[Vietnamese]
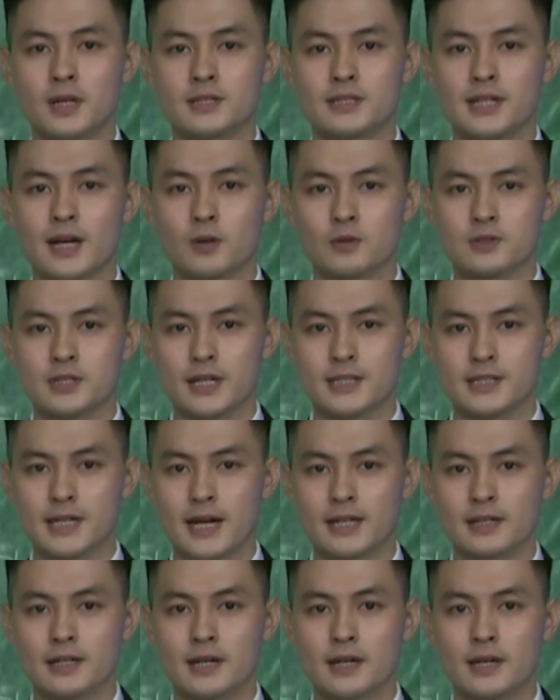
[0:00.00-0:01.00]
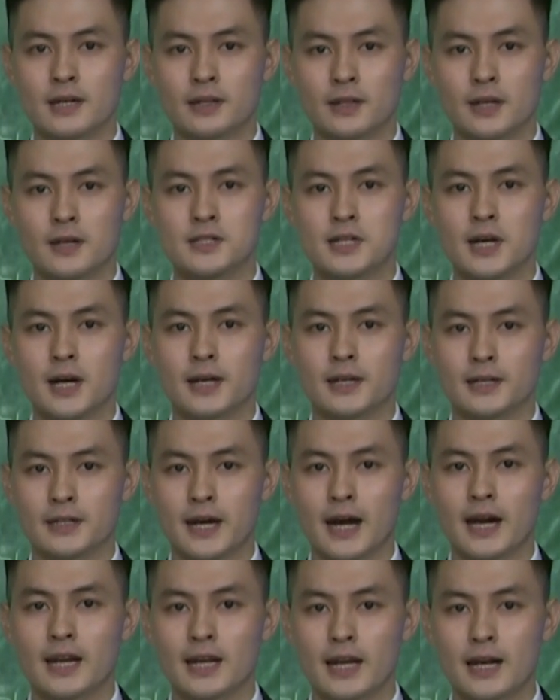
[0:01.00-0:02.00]
mưa rào rải rác, tiết
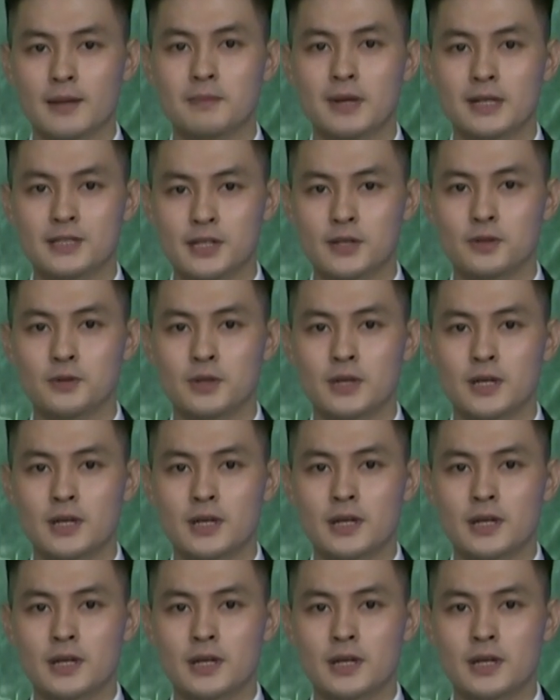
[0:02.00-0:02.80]
trời khá là mát dịu.